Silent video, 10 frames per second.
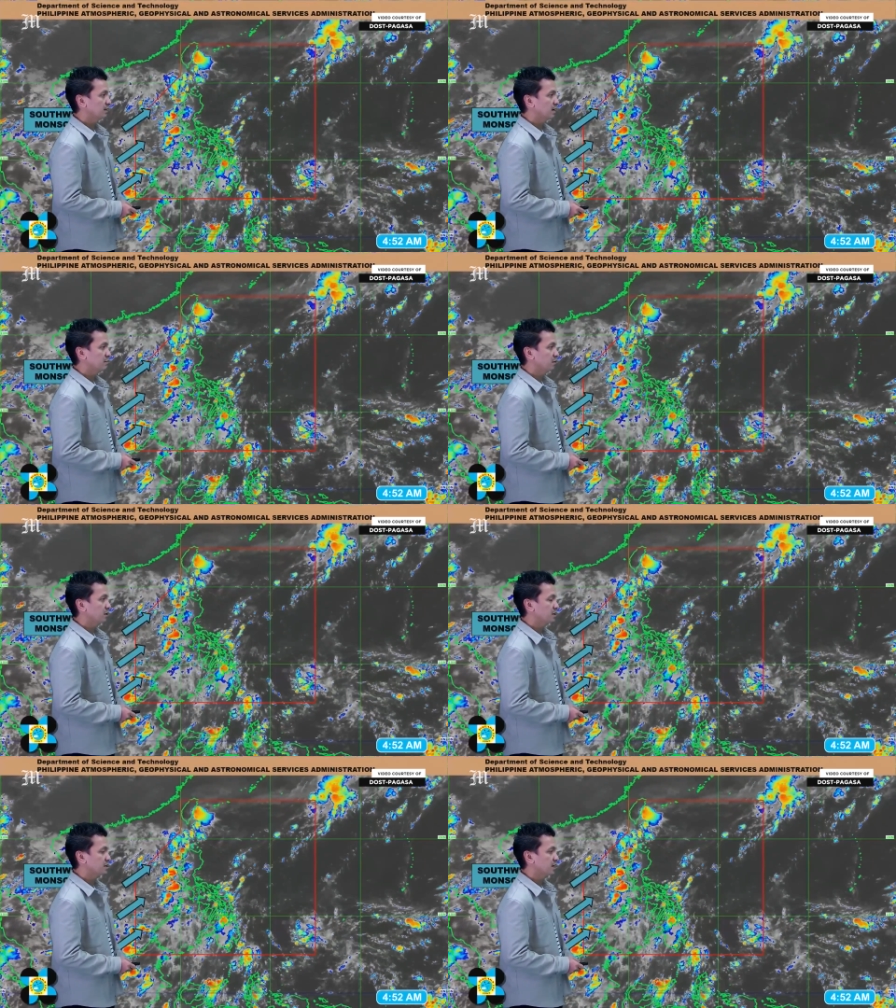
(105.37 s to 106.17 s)
dahil po
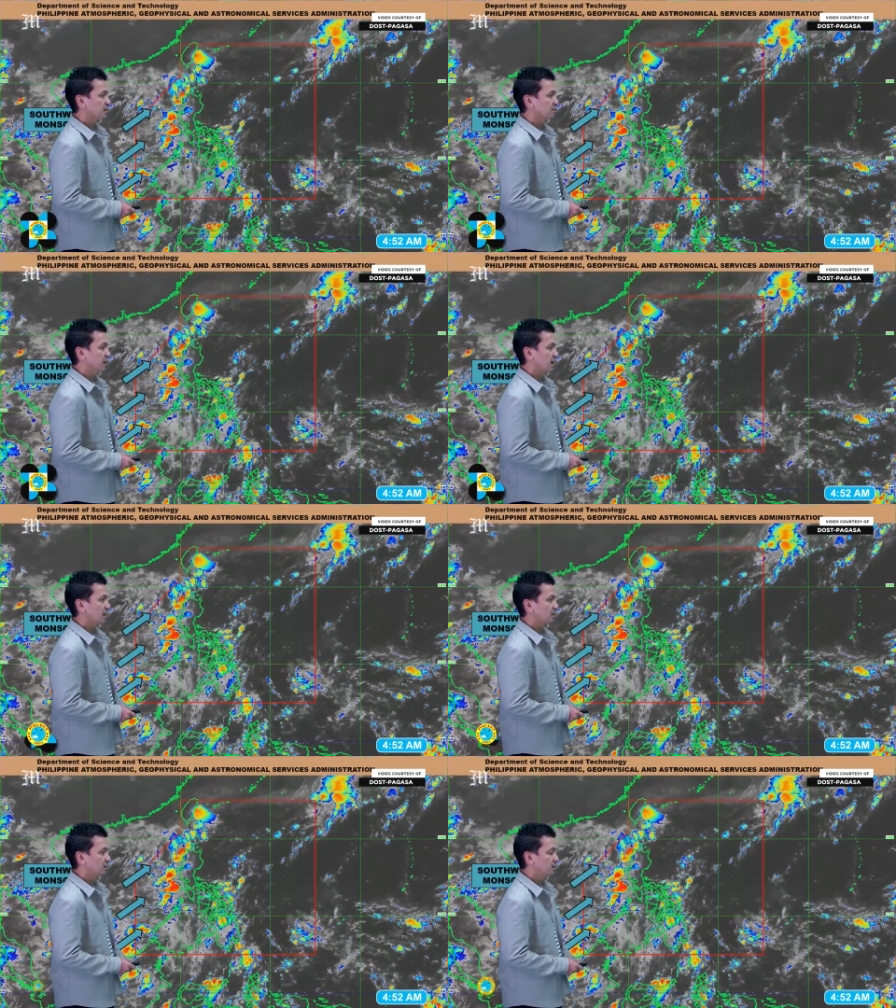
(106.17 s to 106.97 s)
yan sa habagat.
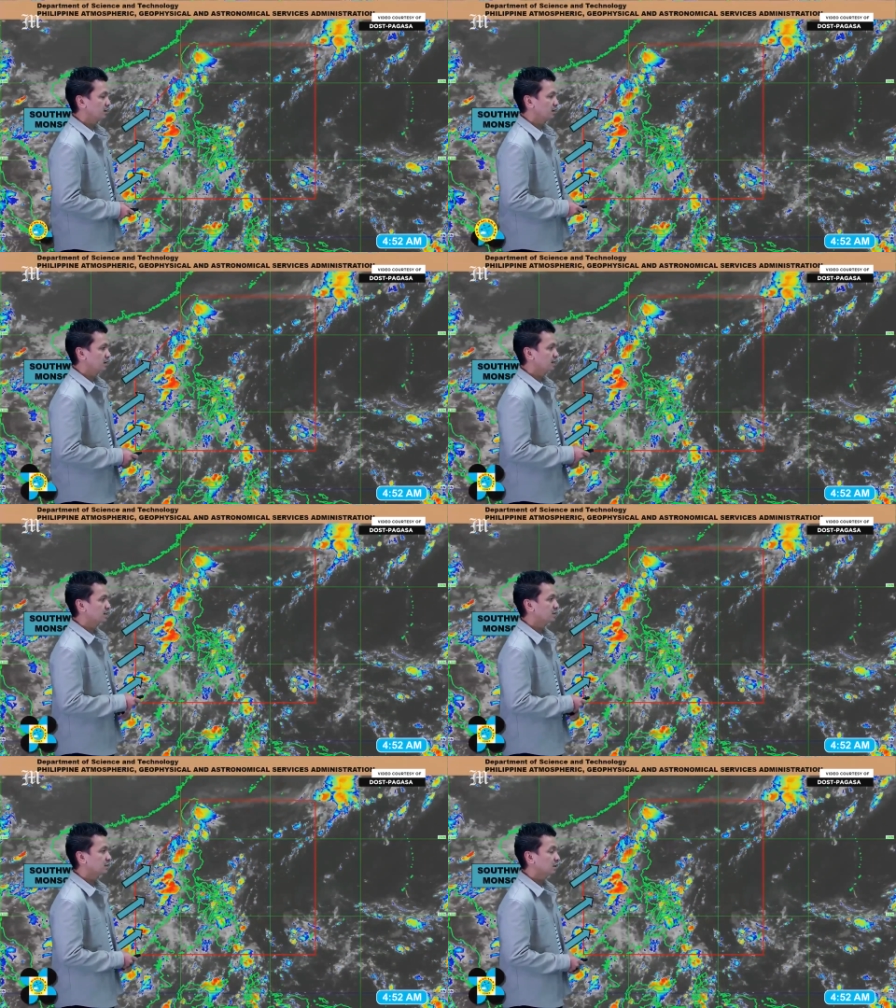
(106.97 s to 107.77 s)

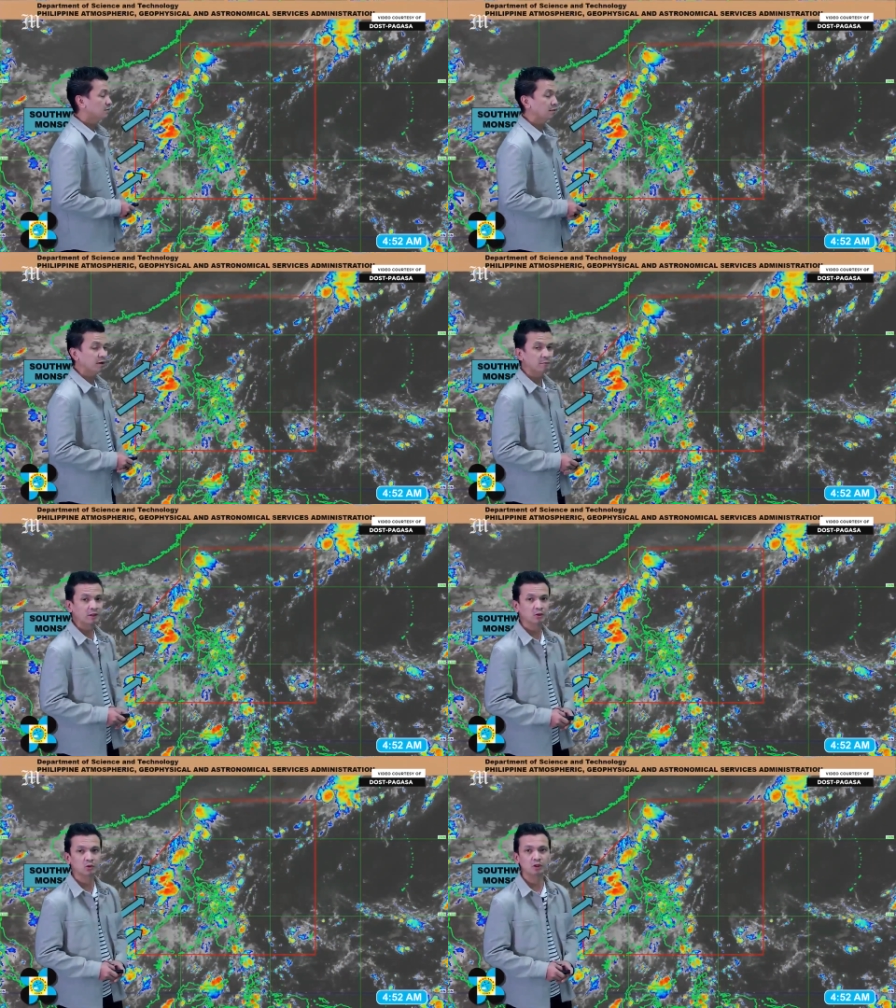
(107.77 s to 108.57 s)
Inasa natin
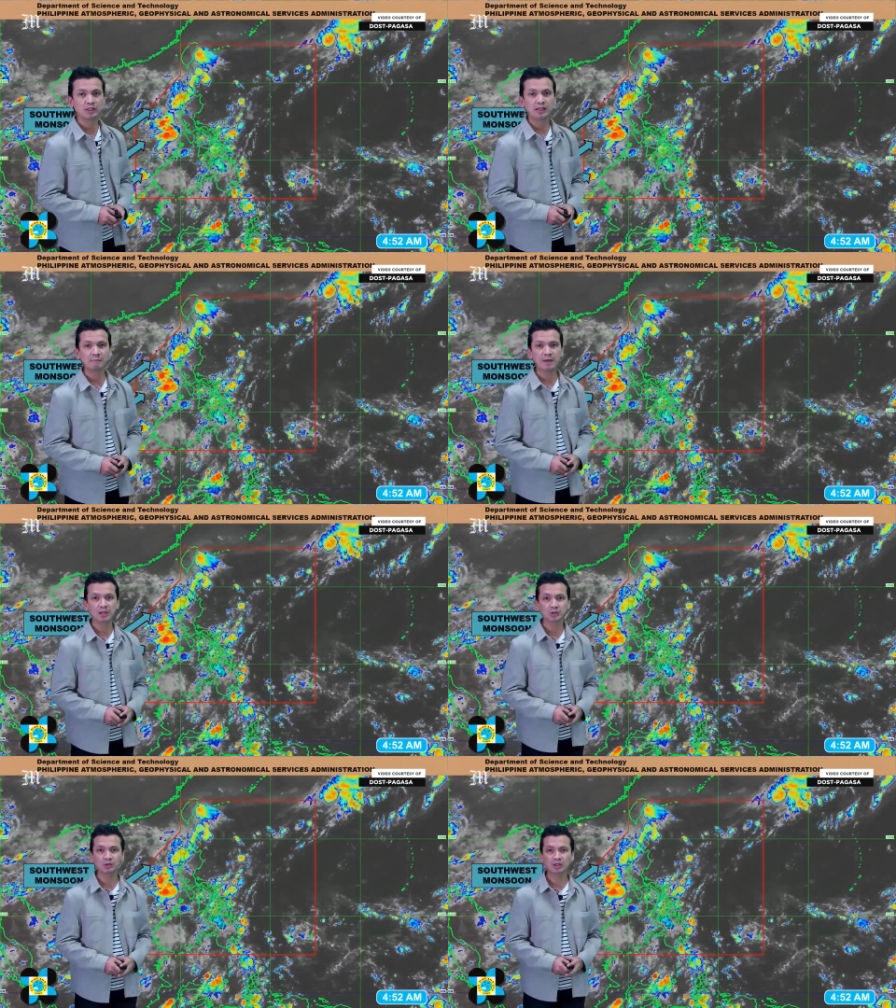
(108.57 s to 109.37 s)
magpapatuloy ng
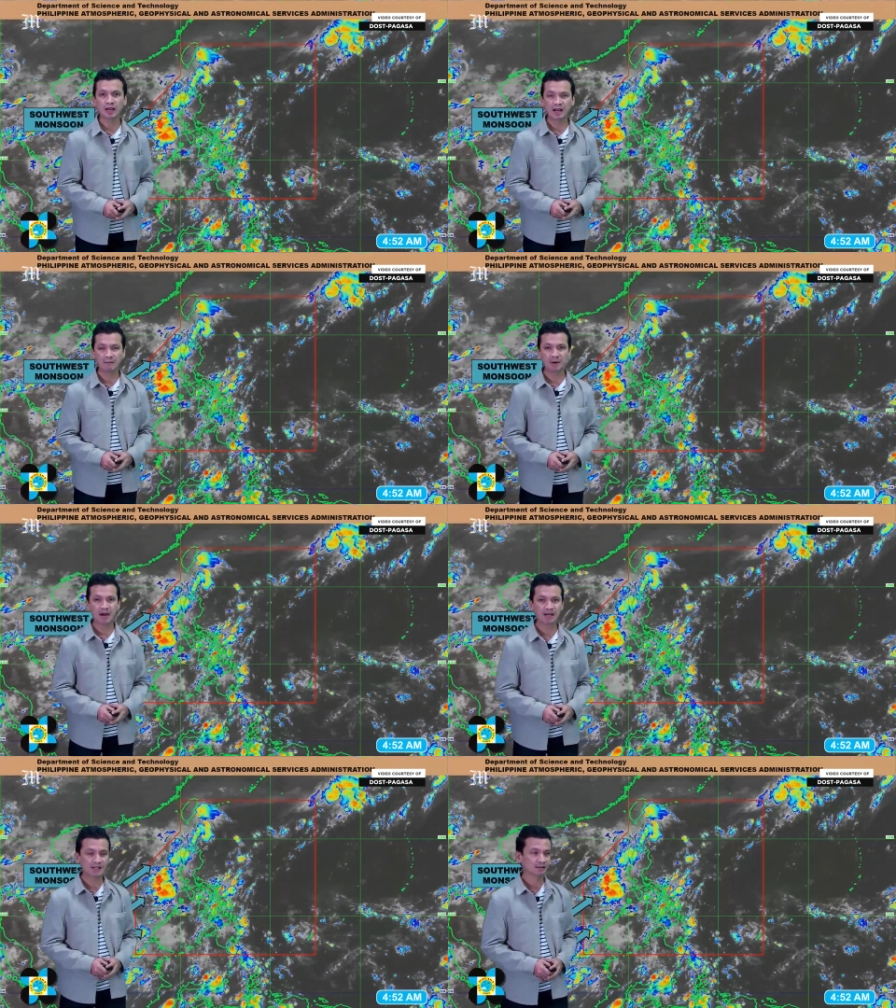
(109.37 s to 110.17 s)
epekto ng
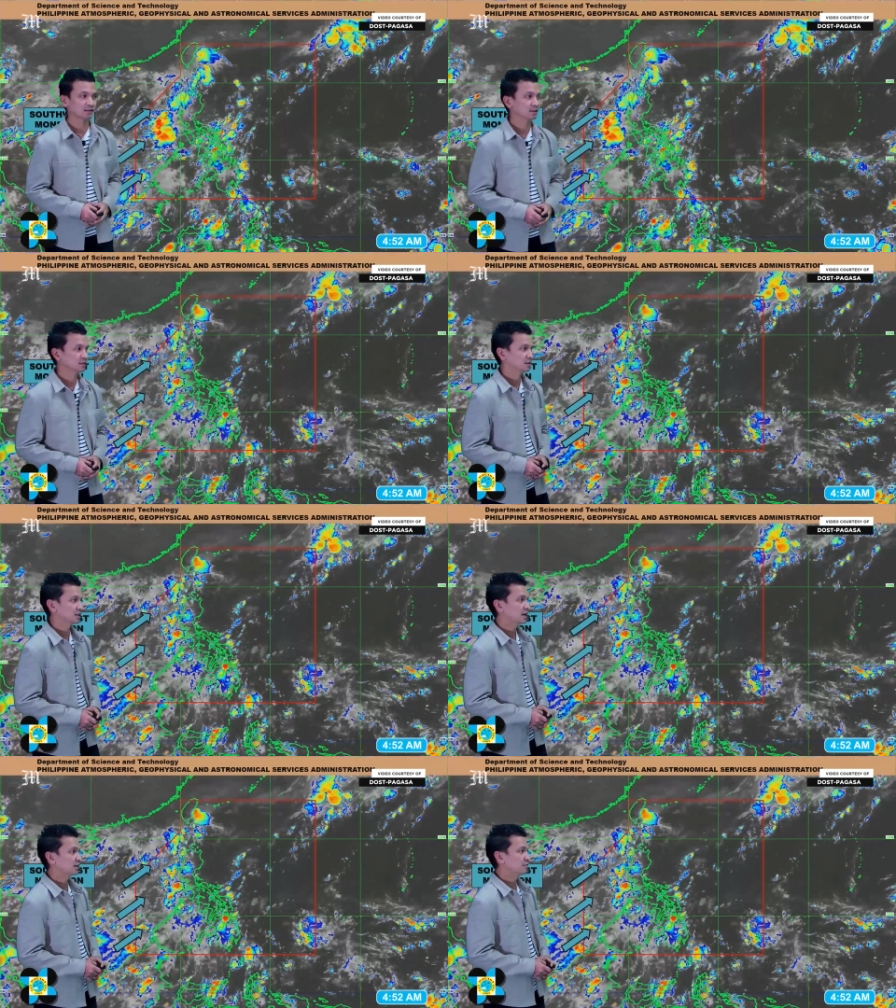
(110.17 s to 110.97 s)
habagat
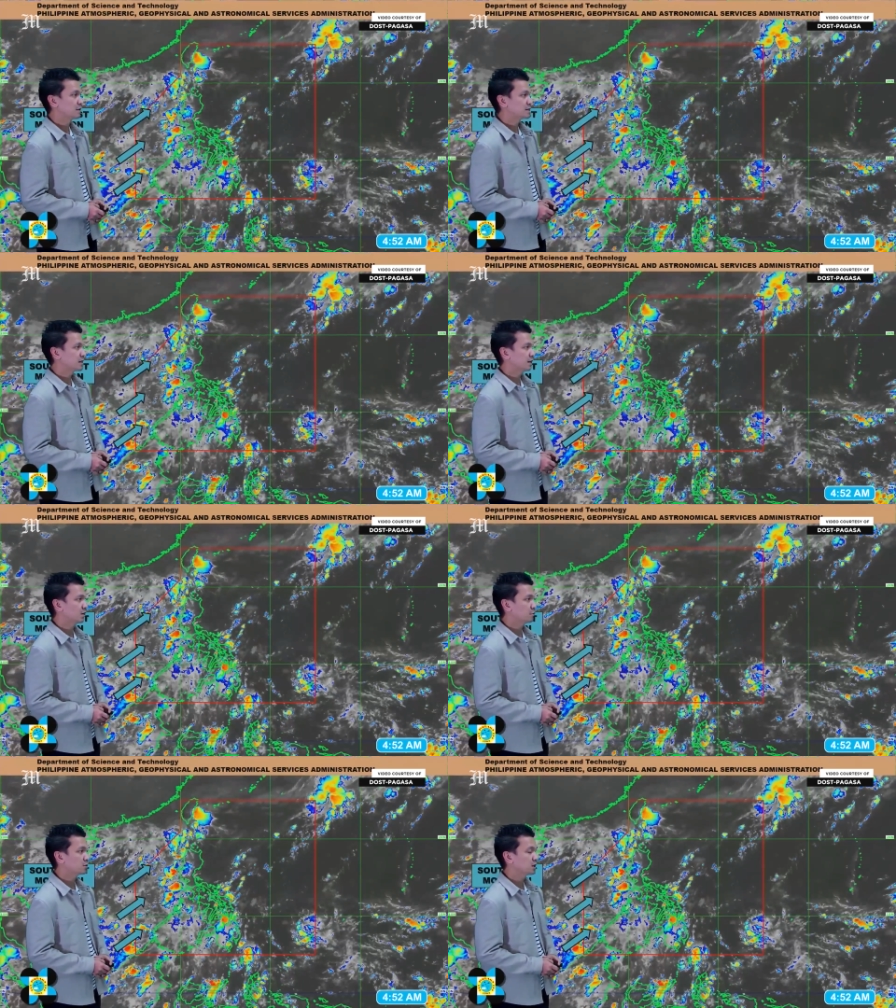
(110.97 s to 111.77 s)
sa ating bansa,
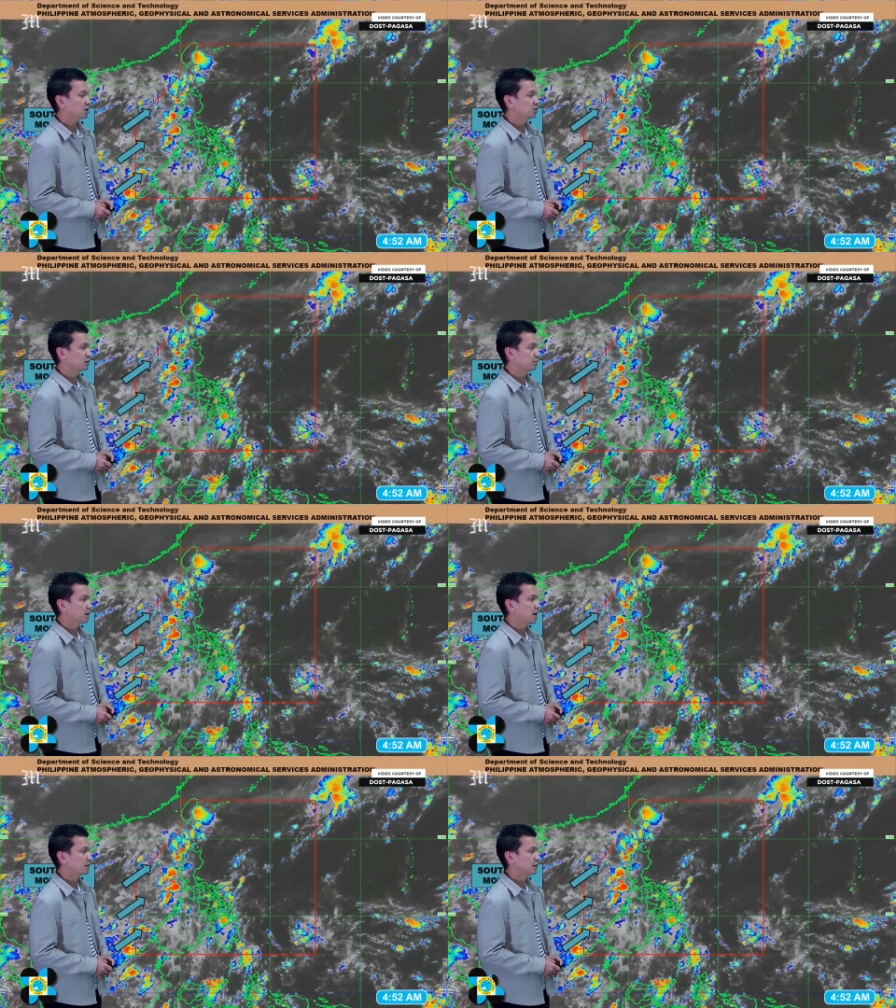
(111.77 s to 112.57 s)
lalo po sa kalurang
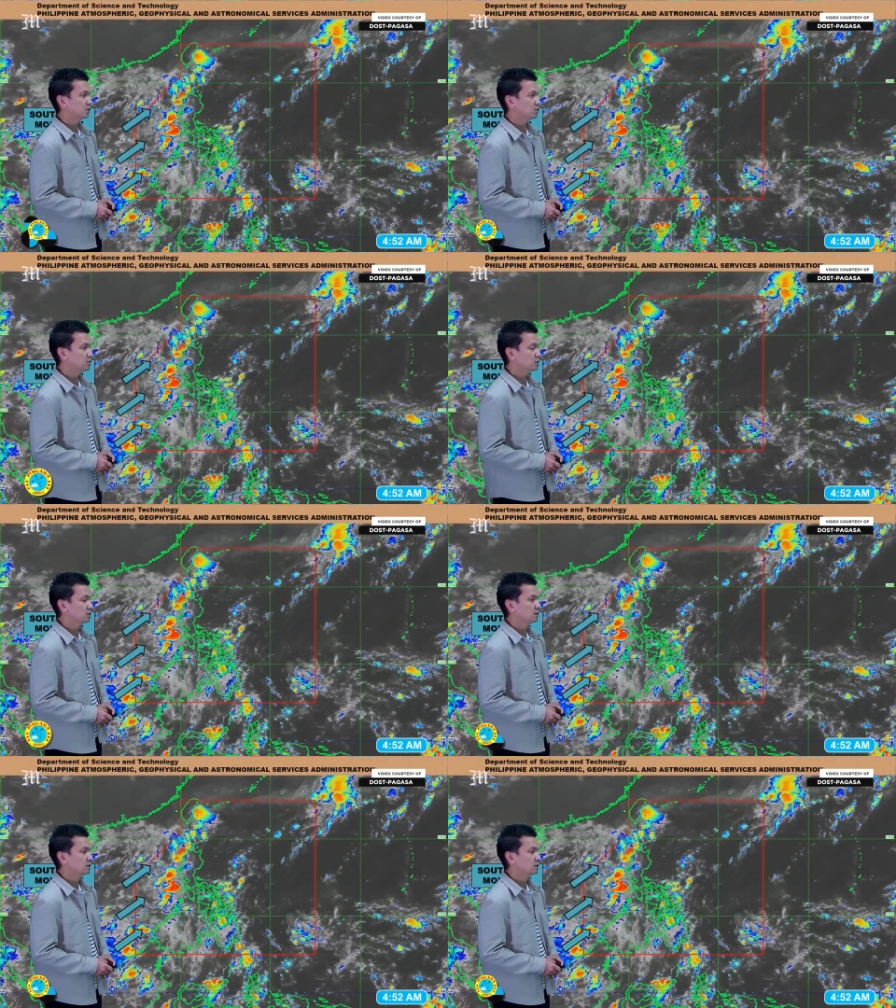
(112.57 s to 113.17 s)
bahagi ito,